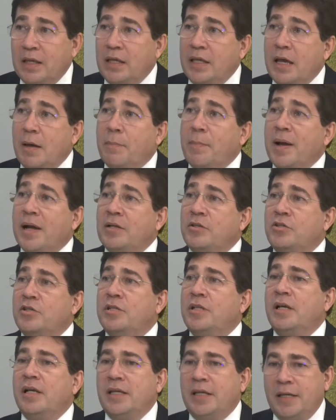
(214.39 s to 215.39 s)
E a
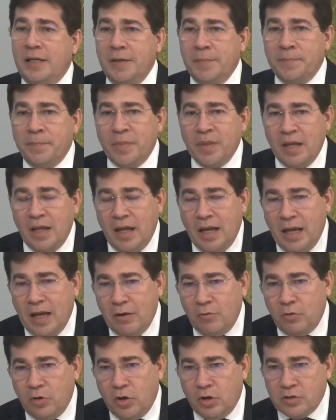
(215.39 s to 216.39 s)
partir daí,
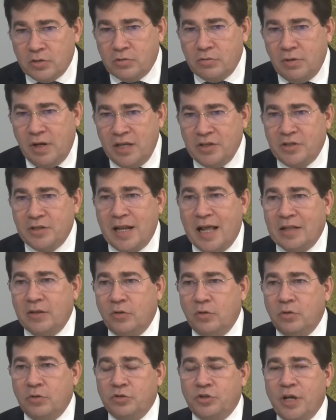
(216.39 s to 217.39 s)
é, o nosso
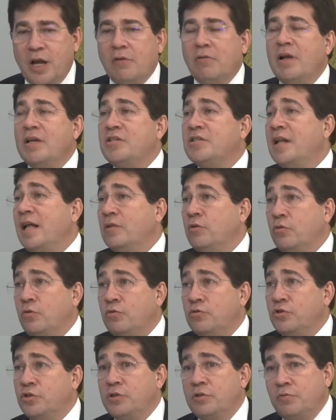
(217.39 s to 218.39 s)
legislador, já o legislador
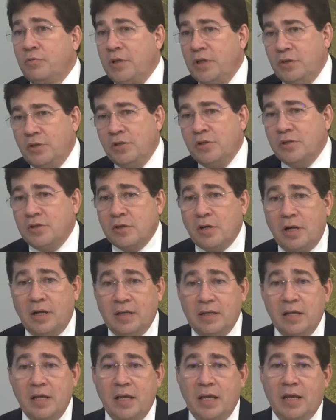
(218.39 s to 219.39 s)
constituinte, diz:
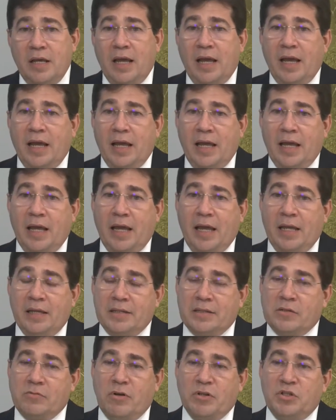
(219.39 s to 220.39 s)
olha, é,
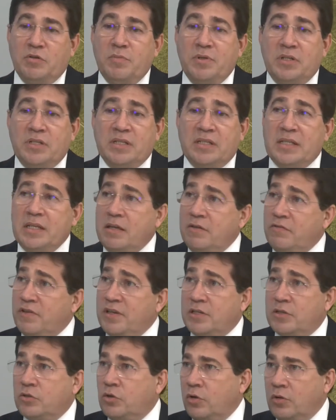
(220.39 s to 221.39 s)
são
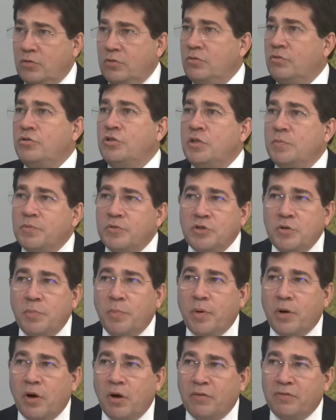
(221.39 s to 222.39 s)
admissíveis todos os tipos de
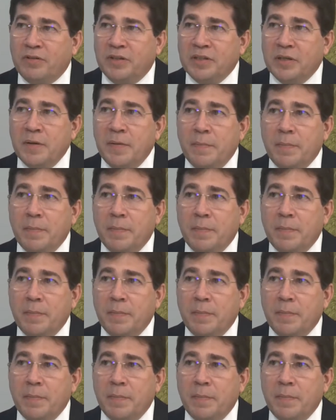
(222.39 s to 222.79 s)
prova,